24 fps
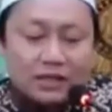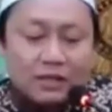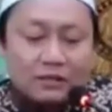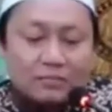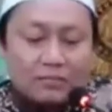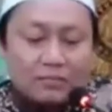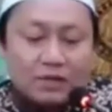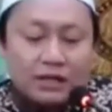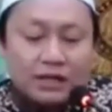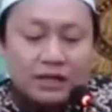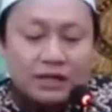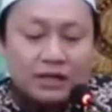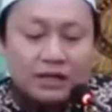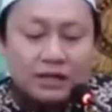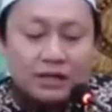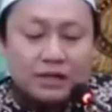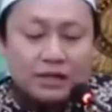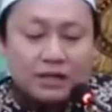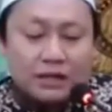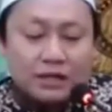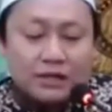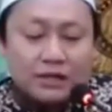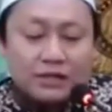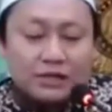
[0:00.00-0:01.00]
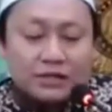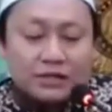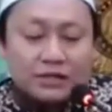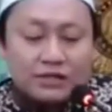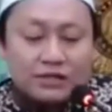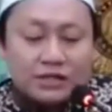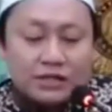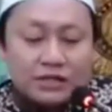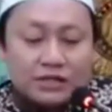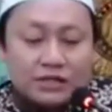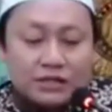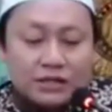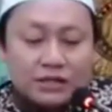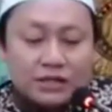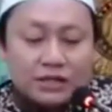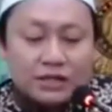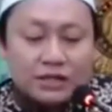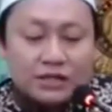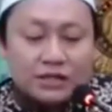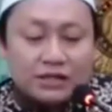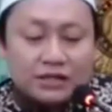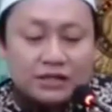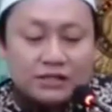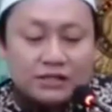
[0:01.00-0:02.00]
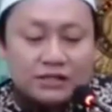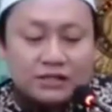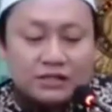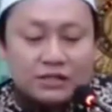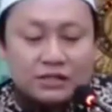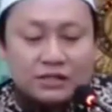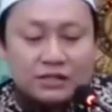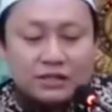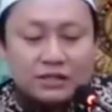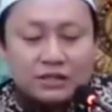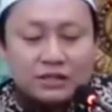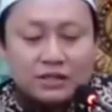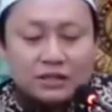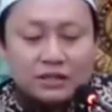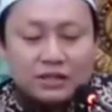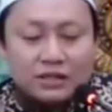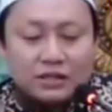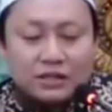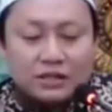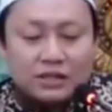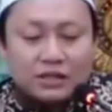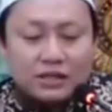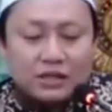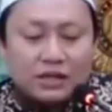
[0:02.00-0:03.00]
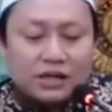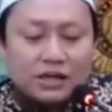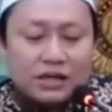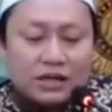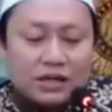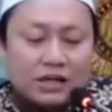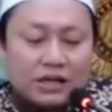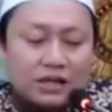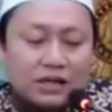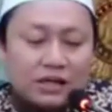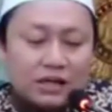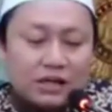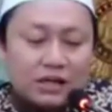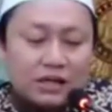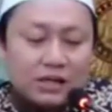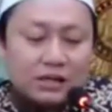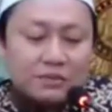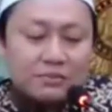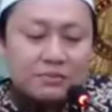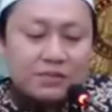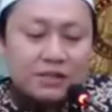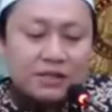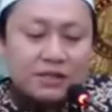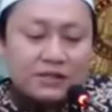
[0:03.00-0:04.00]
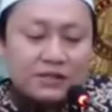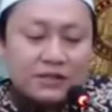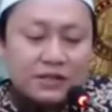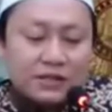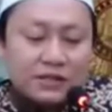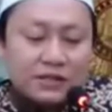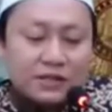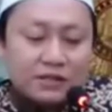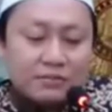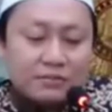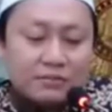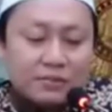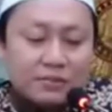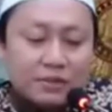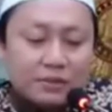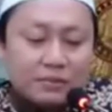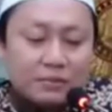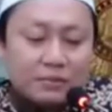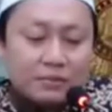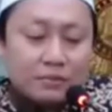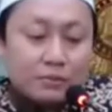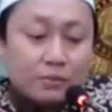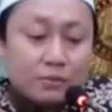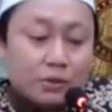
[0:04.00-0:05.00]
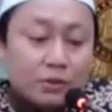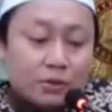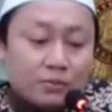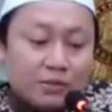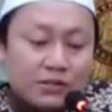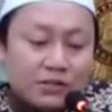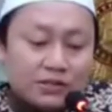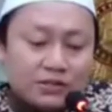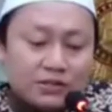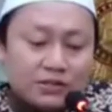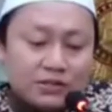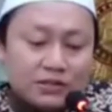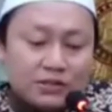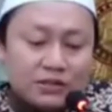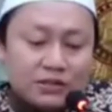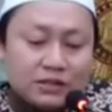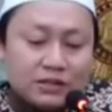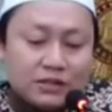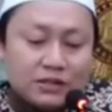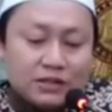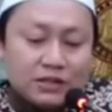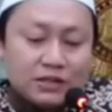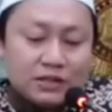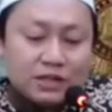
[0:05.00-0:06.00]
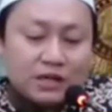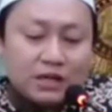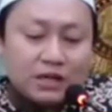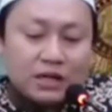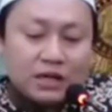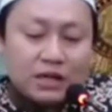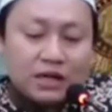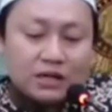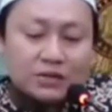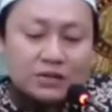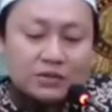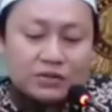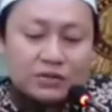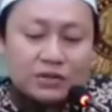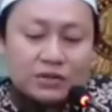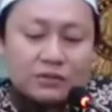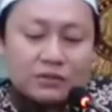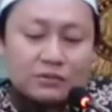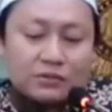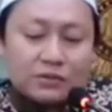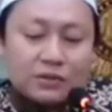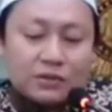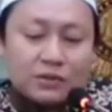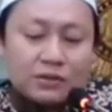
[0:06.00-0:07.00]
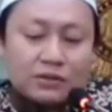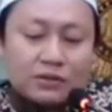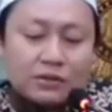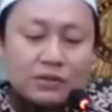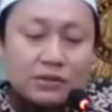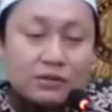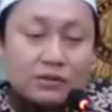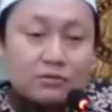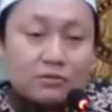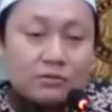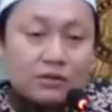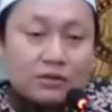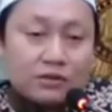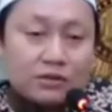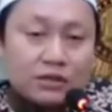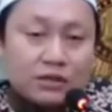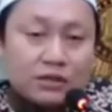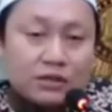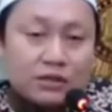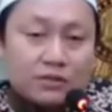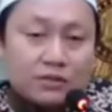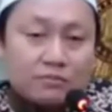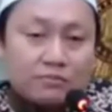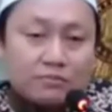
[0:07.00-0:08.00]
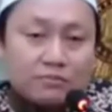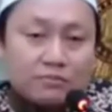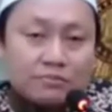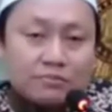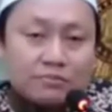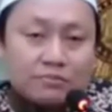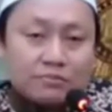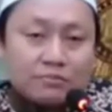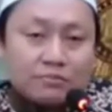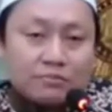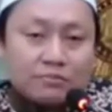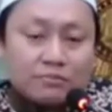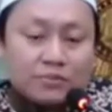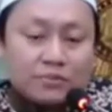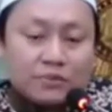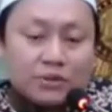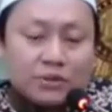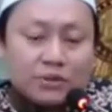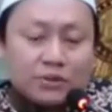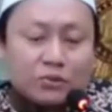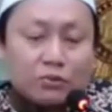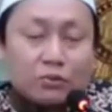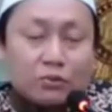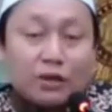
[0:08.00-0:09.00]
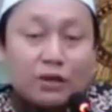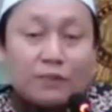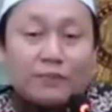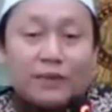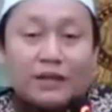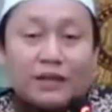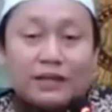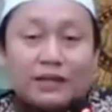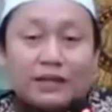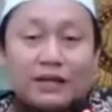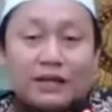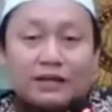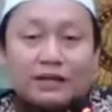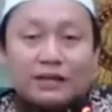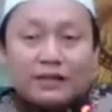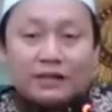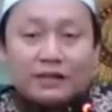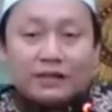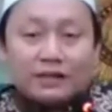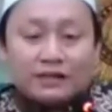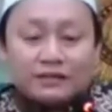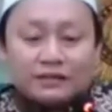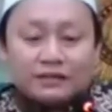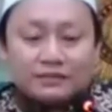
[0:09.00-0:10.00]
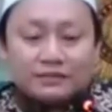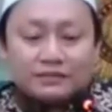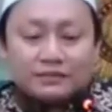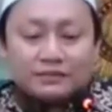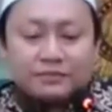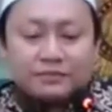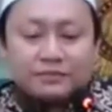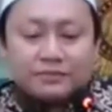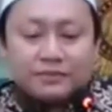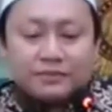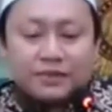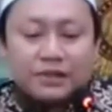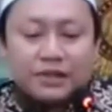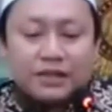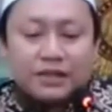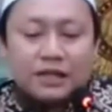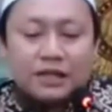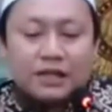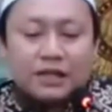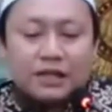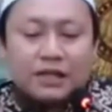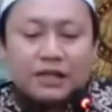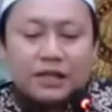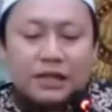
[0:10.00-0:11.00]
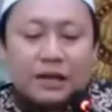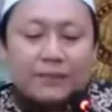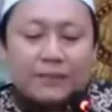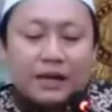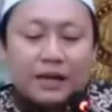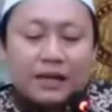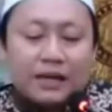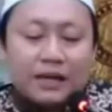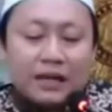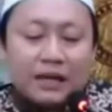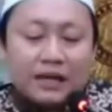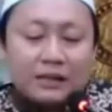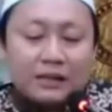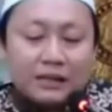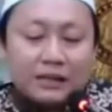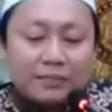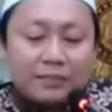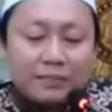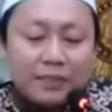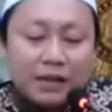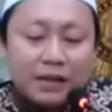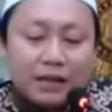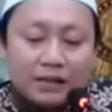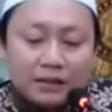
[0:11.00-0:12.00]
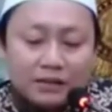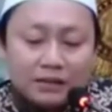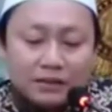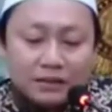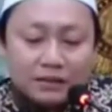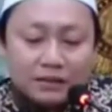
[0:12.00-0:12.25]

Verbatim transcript: minar rijsin najis al khabisil mukhbis asyaitonir rajim itu yang panjangnya yang paling handap bang